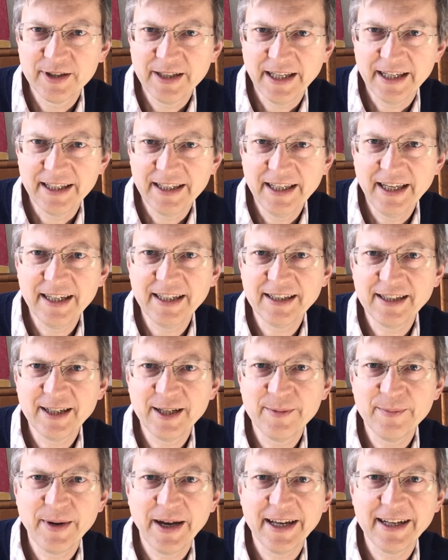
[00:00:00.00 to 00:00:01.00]
der
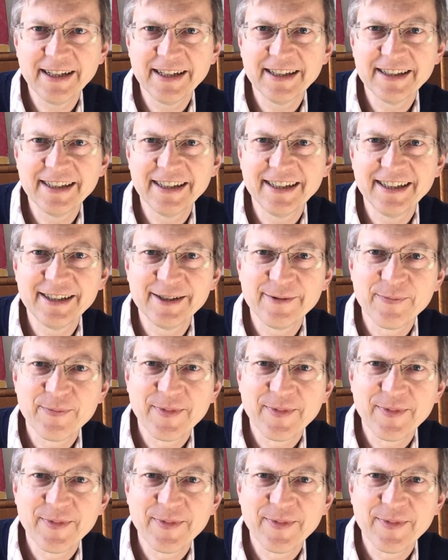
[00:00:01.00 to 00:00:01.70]
Kirchengemeinde sind,